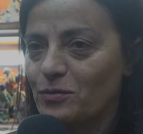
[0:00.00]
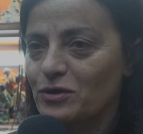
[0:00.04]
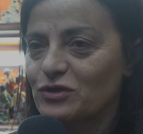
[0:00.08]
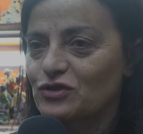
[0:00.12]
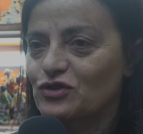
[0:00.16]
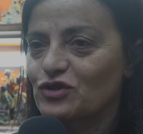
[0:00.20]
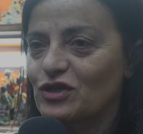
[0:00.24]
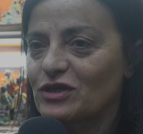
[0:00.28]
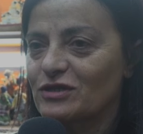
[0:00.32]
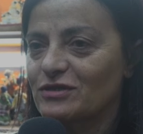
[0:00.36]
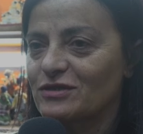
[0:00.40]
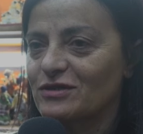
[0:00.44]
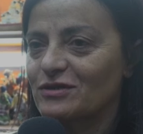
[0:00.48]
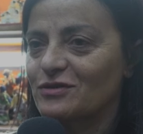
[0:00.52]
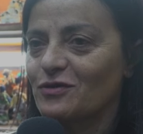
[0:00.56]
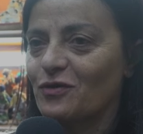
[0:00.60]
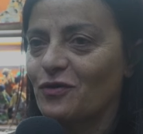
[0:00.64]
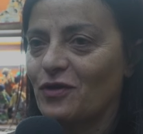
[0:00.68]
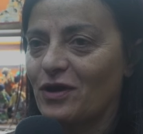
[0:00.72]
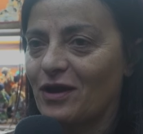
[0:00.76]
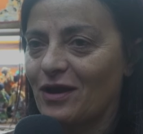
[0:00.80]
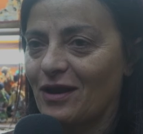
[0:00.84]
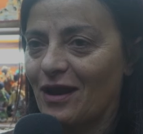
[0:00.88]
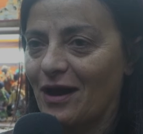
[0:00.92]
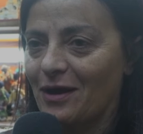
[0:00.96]
ho sentito
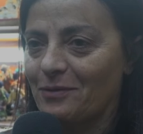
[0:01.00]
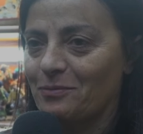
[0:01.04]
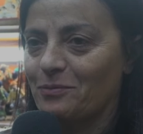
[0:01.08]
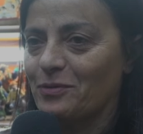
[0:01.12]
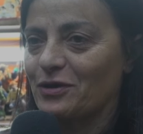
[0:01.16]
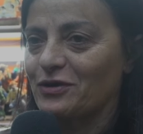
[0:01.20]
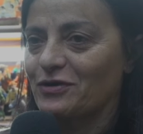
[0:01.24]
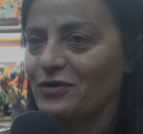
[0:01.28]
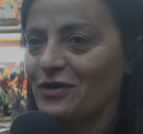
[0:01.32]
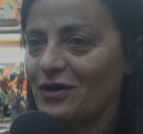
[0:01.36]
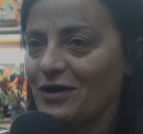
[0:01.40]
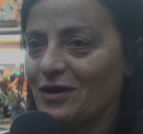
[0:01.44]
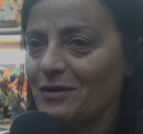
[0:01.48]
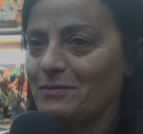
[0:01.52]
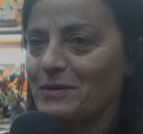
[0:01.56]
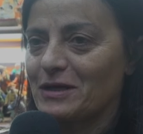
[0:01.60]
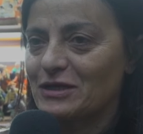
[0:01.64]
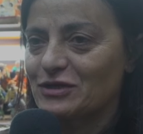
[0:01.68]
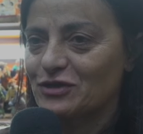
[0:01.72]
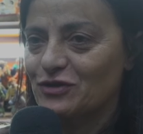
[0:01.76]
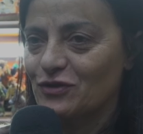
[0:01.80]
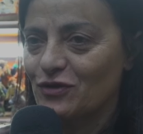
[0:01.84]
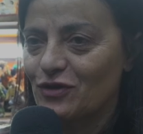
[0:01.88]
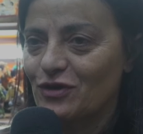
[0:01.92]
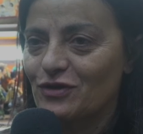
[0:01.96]
che l'arbitro era
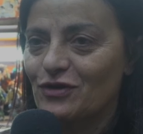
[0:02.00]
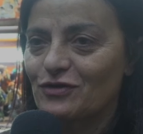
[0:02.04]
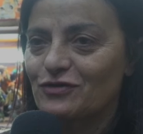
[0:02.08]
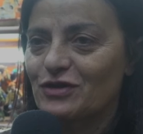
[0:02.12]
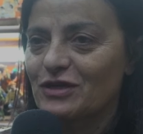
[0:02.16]
Mazzolini ho